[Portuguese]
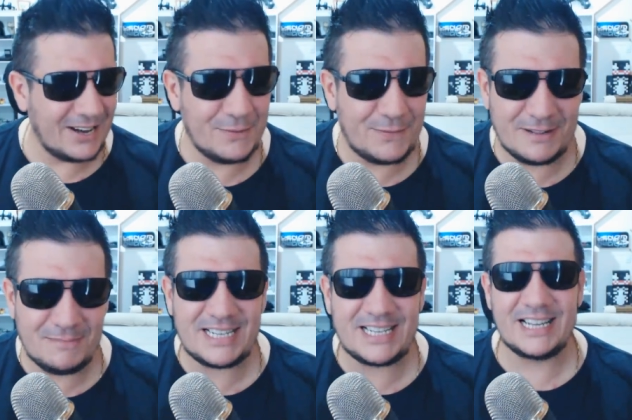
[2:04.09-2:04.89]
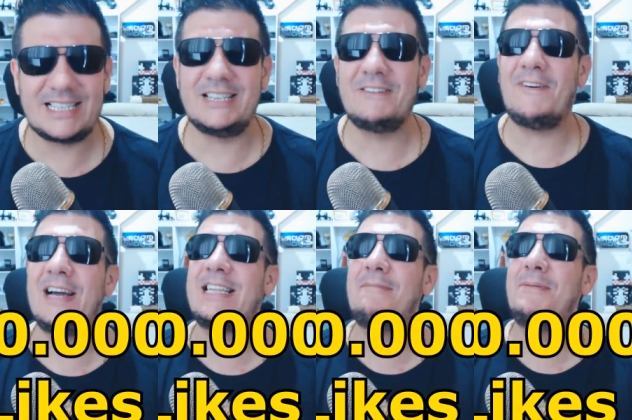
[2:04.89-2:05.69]
Aí eu falando besteira.
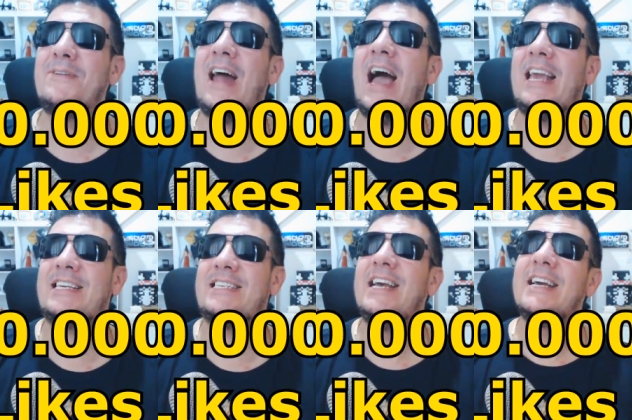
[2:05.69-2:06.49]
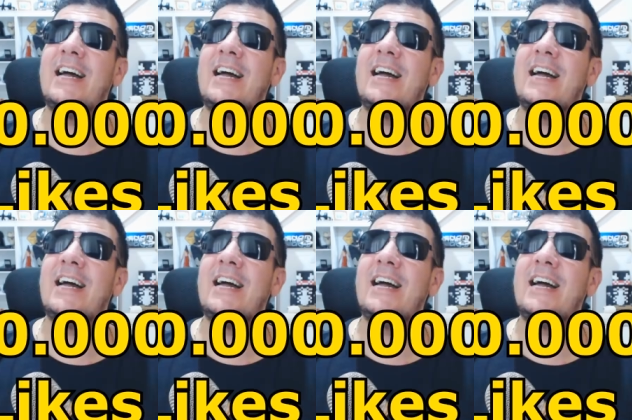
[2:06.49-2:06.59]
50 mil likes.